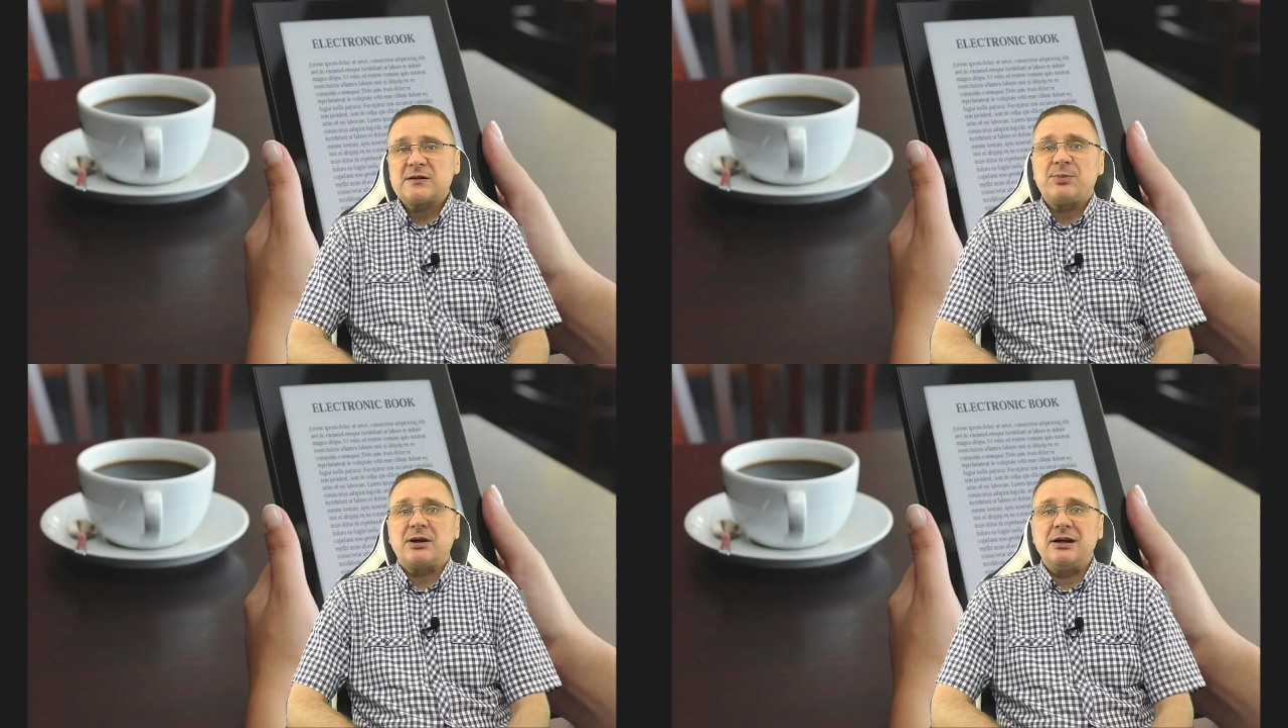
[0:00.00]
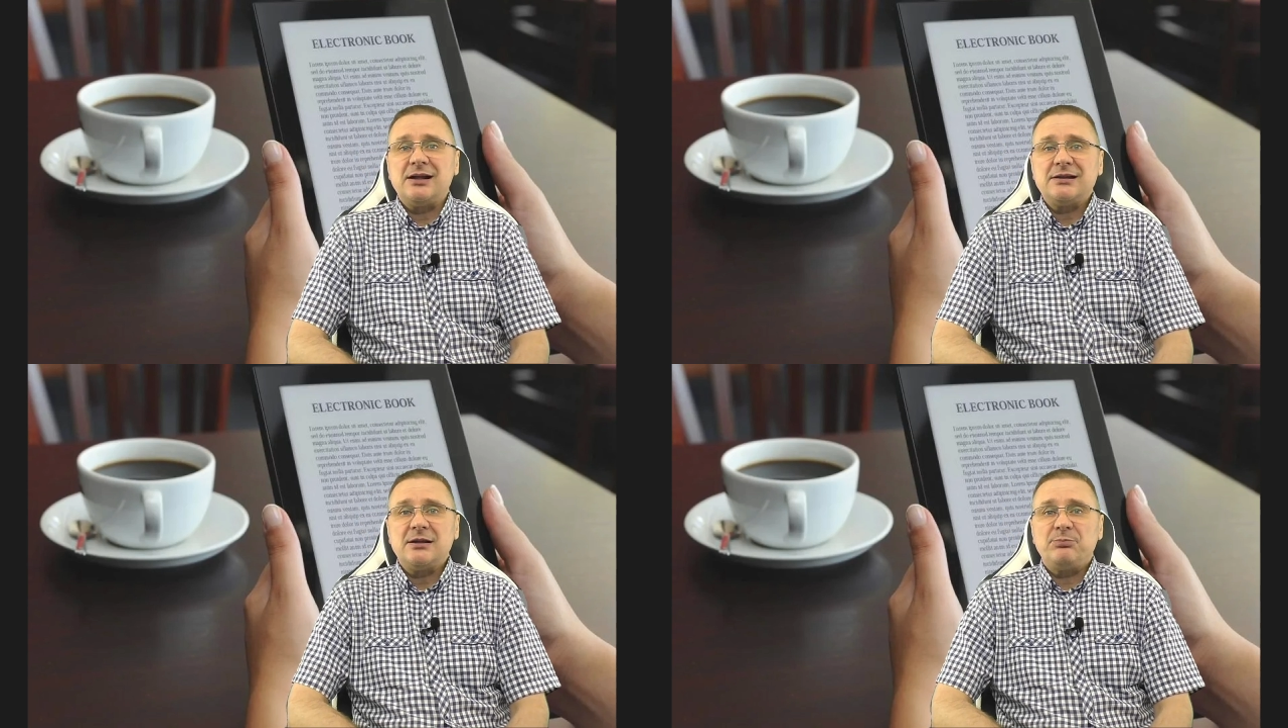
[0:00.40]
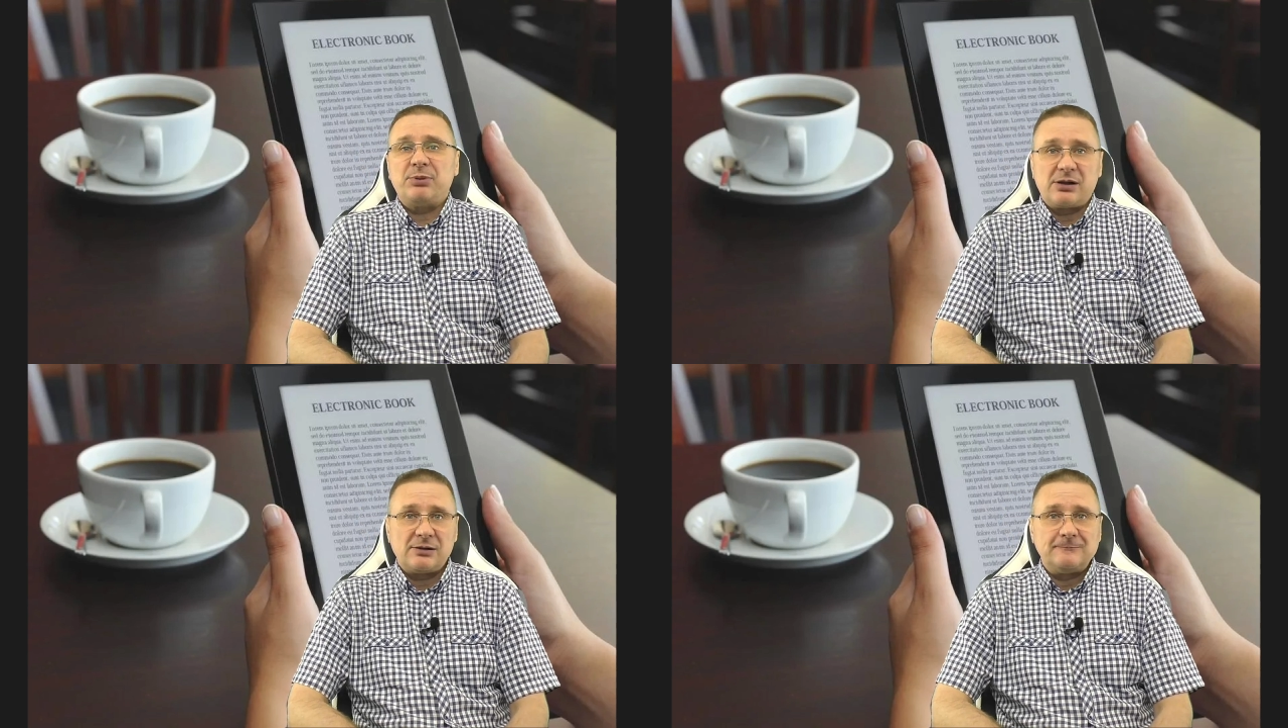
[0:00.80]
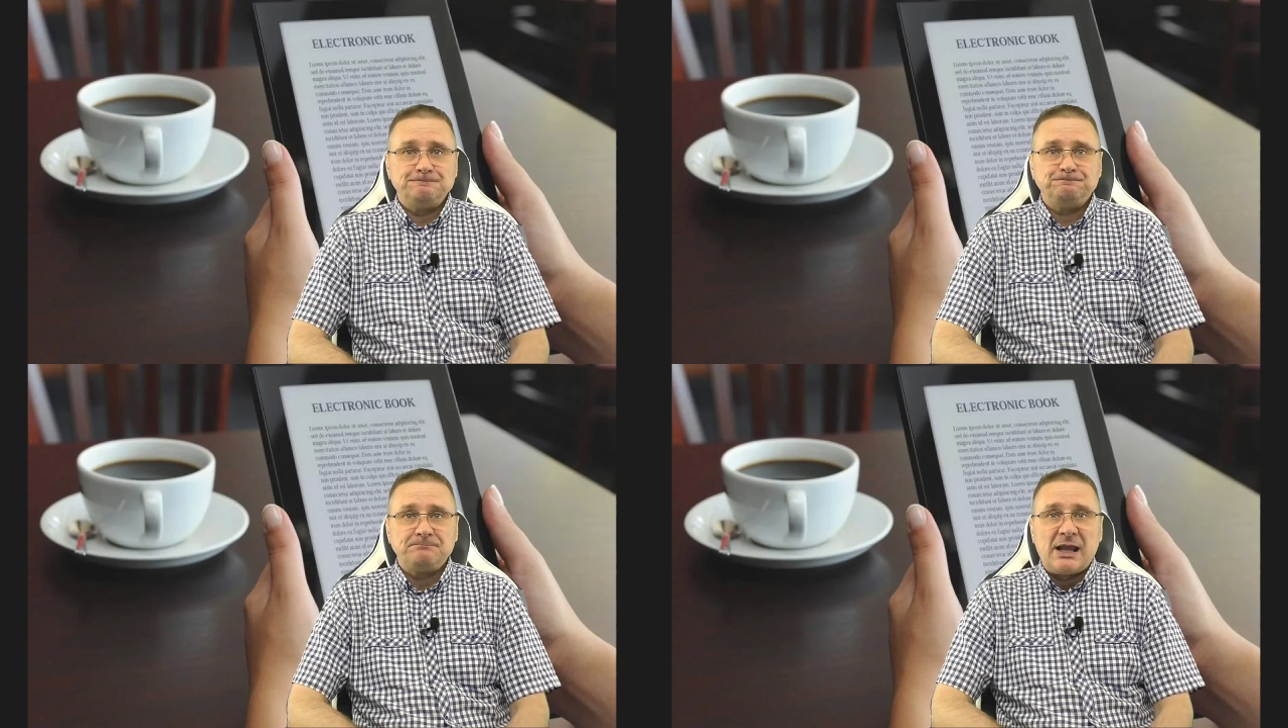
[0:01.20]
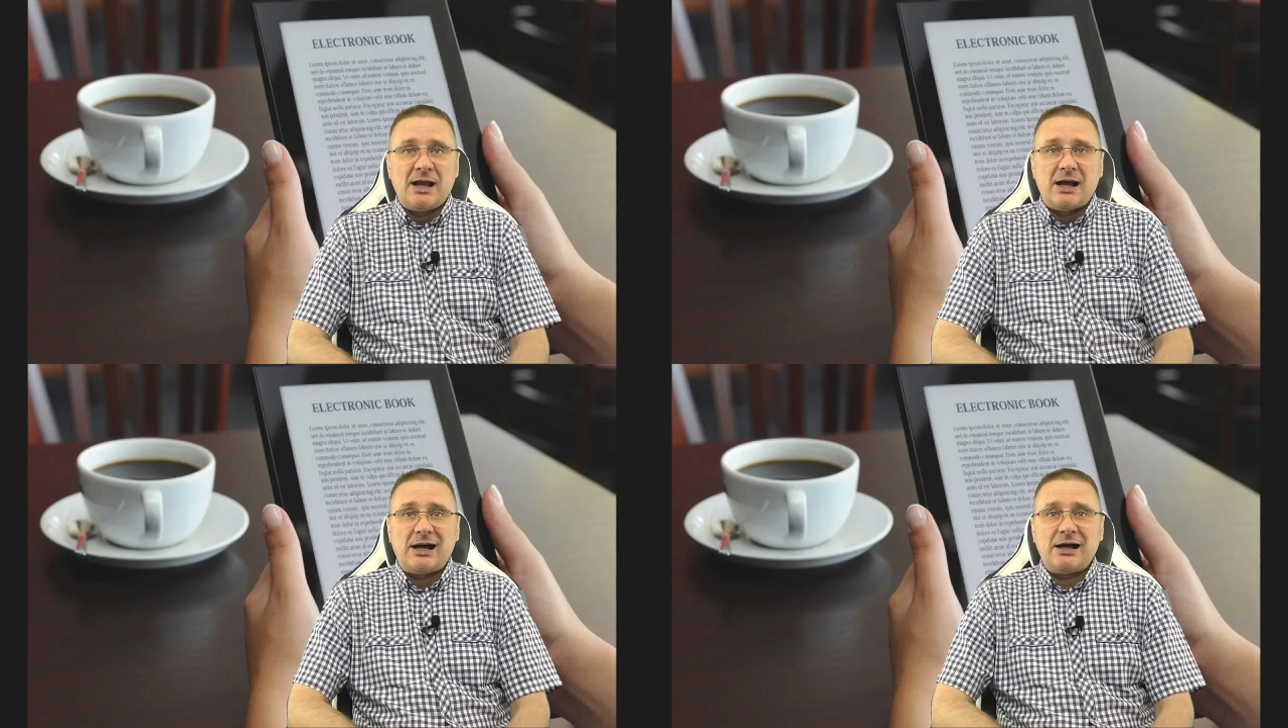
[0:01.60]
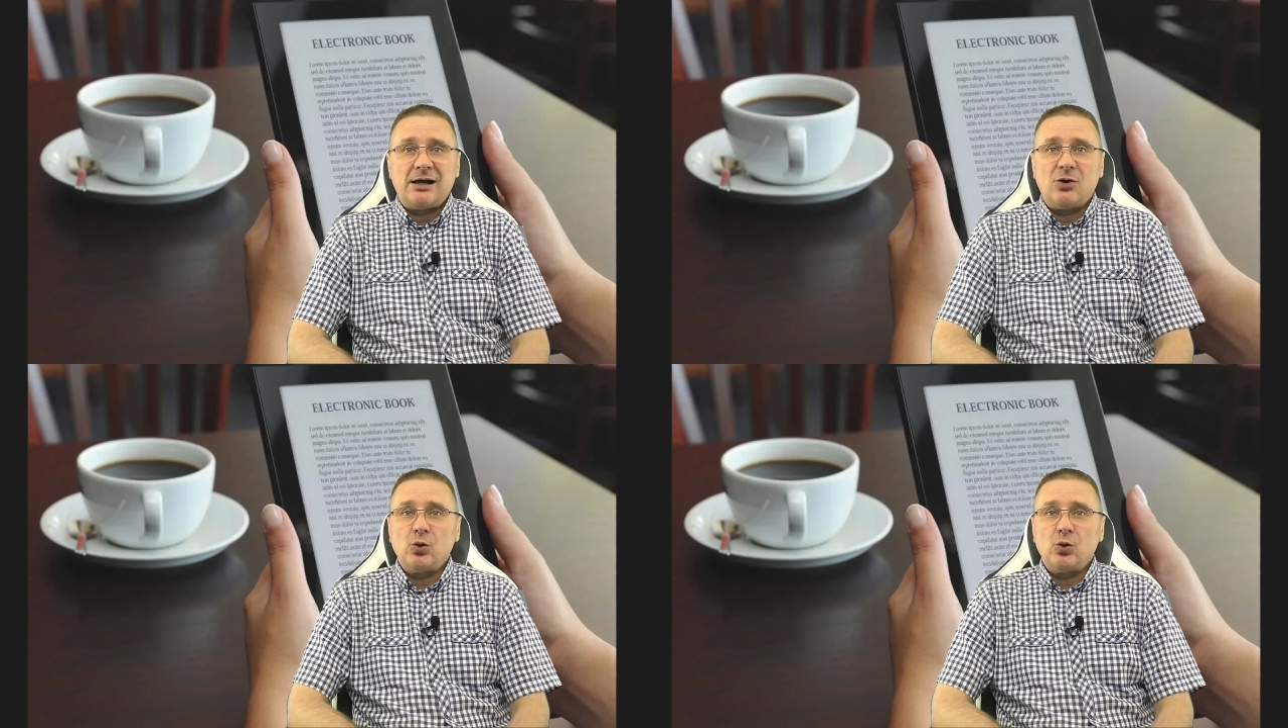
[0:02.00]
поколение Perl – а